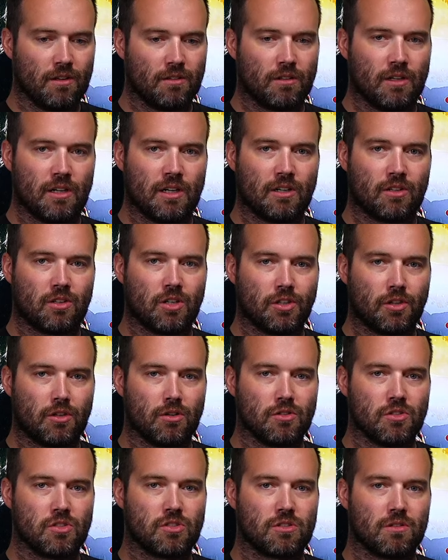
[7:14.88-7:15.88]
äh, Gott
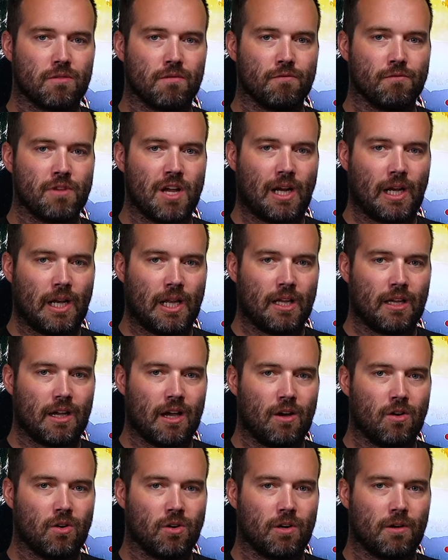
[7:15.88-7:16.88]
uns wirklich
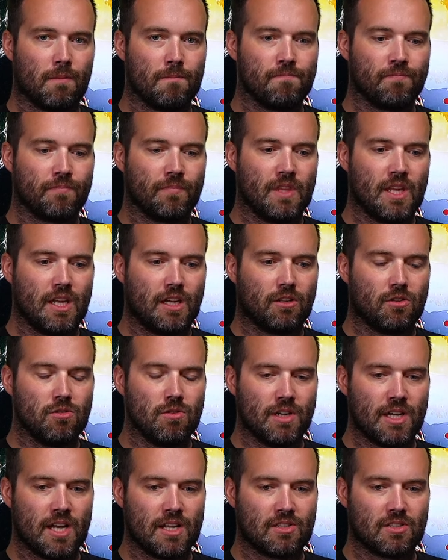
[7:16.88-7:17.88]
auch nicht
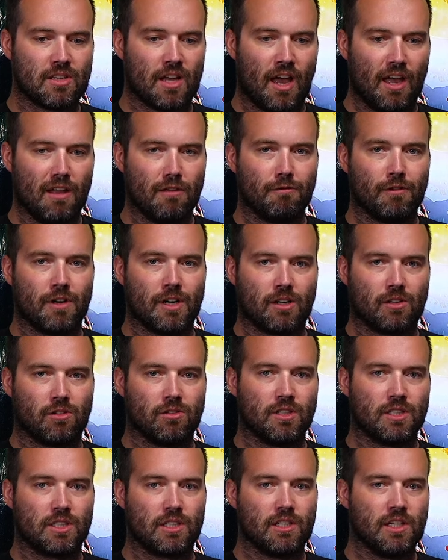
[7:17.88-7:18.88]
nur jetzt einfach
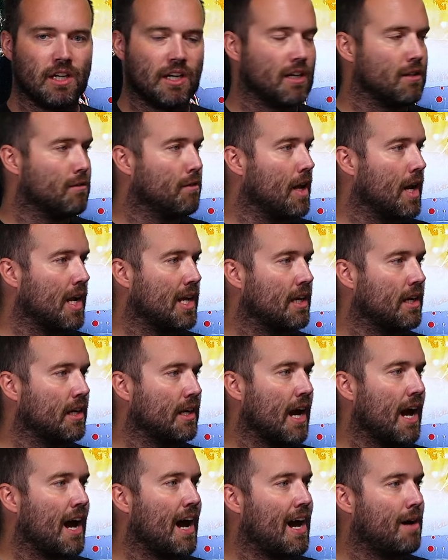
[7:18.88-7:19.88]
durch irgendwelche
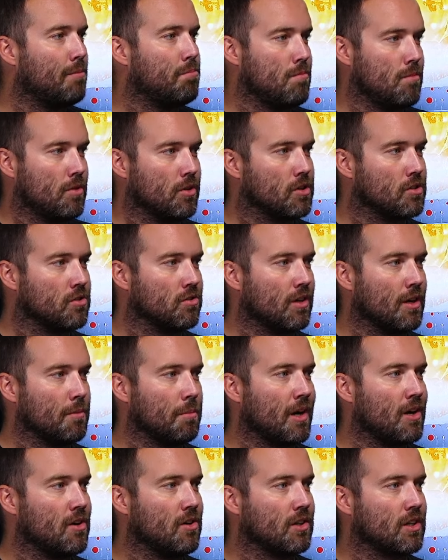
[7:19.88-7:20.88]
Gaben oder so
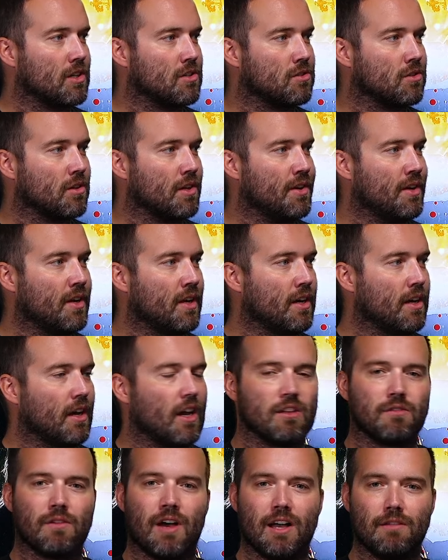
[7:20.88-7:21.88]
gebraucht hat, sondern
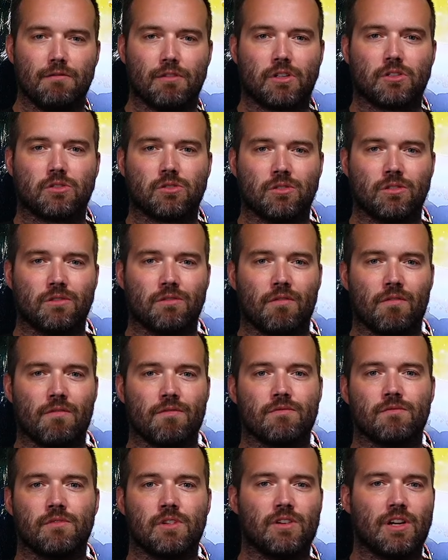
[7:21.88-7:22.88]
es war einfach so,
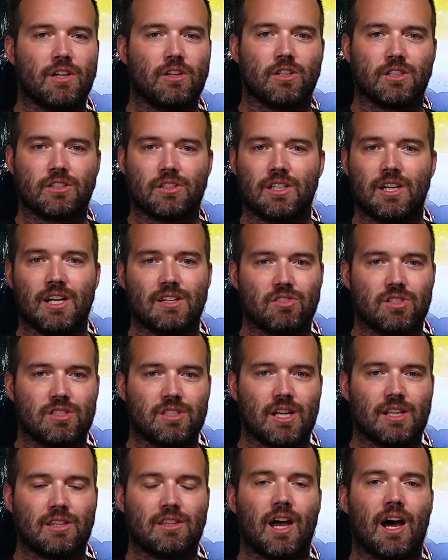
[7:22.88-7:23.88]
wie wenn Gott die ganze
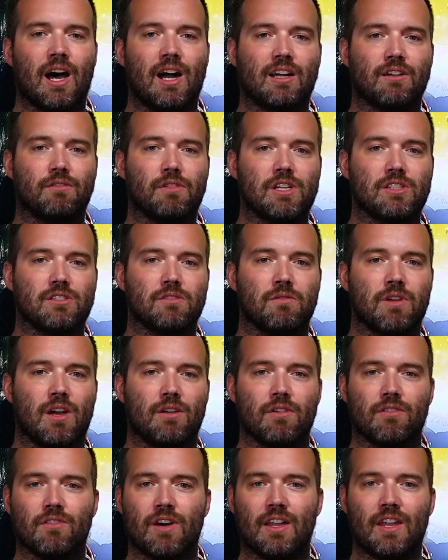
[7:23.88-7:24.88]
Zeit da gewesen wäre.
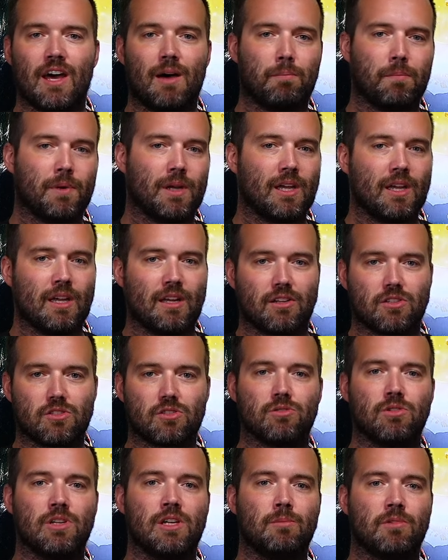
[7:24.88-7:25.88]
Wir waren abhängig
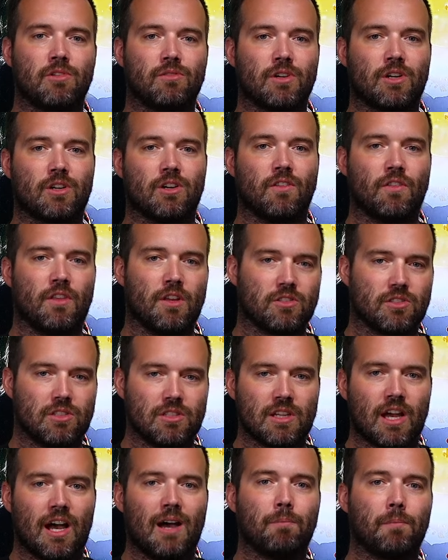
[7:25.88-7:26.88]
zu ihm und wir konnten aus
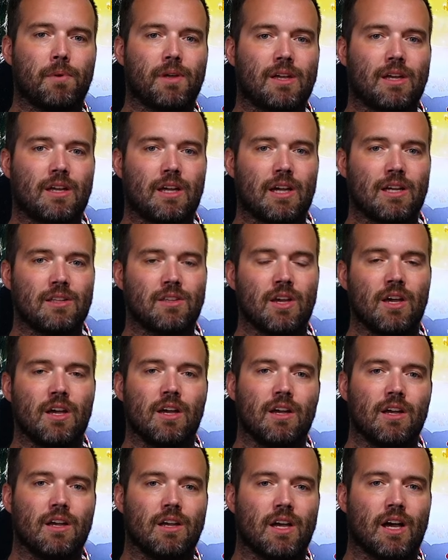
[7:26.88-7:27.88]
dieser mhm. Abhängigkeit
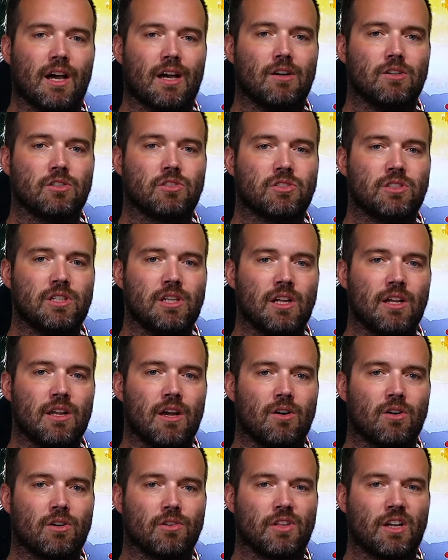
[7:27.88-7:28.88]
heraus dienen
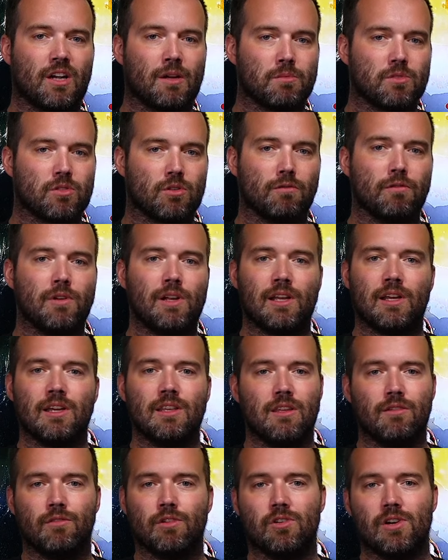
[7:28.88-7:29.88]
auch. Und da gibt es so viele
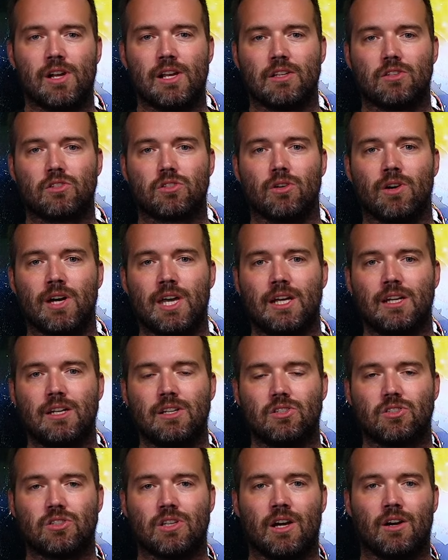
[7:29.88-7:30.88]
individuelle
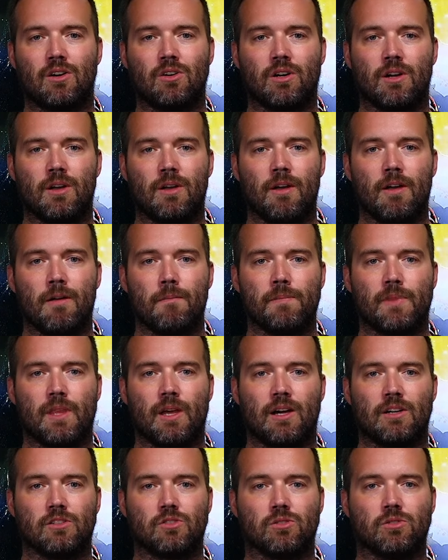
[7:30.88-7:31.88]
Zeugnisse auch,
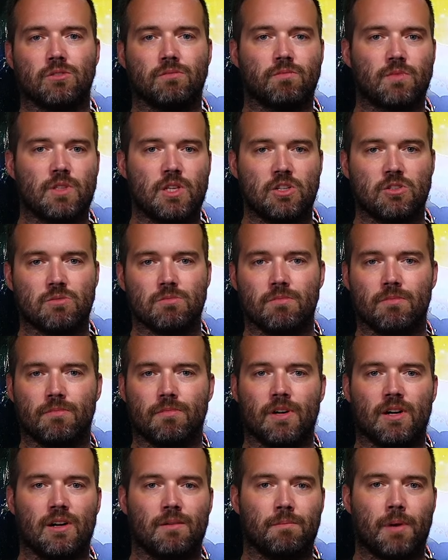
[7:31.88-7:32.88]
also diesem
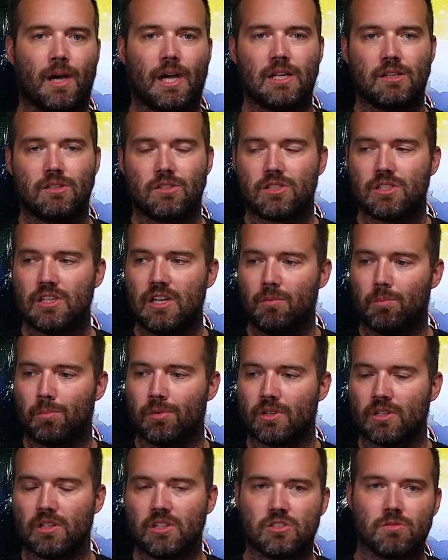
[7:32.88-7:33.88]
äh, Prinzip
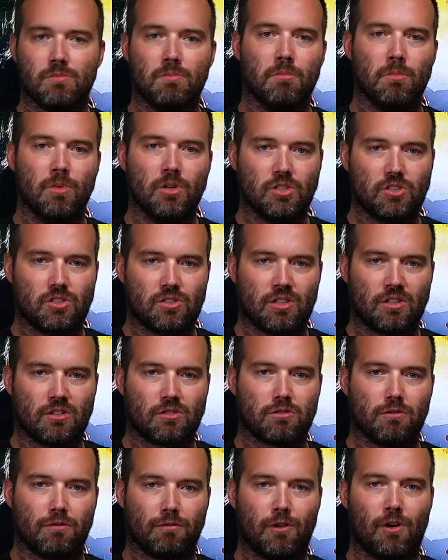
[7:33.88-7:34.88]
oder diesem Muster
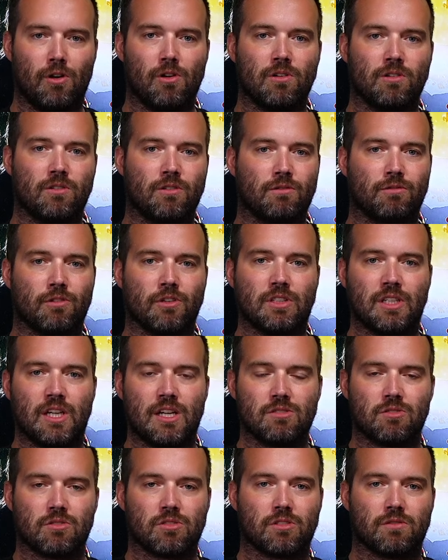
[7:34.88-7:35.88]
zu folgen von
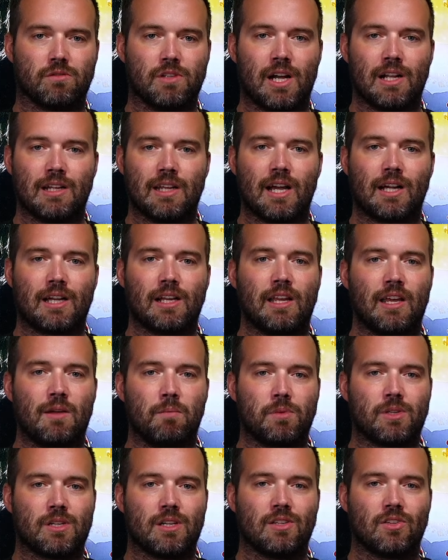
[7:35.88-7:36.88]
Jesus, wie halt er
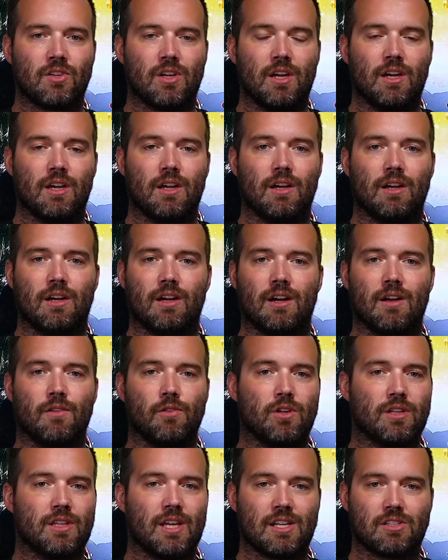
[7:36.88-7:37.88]
gelebt hat äh,
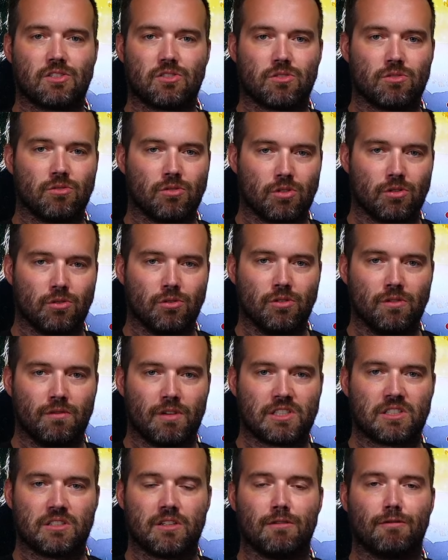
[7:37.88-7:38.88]
nur das zu tun,
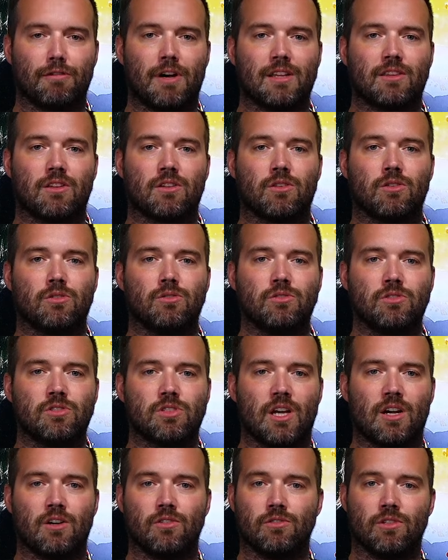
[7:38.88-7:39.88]
was er den Vater tun
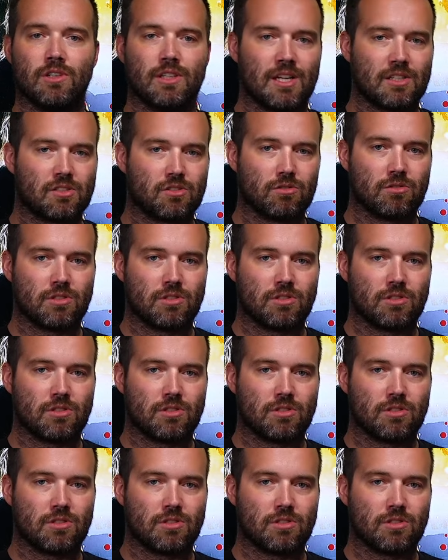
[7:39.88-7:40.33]
sah, nur das zu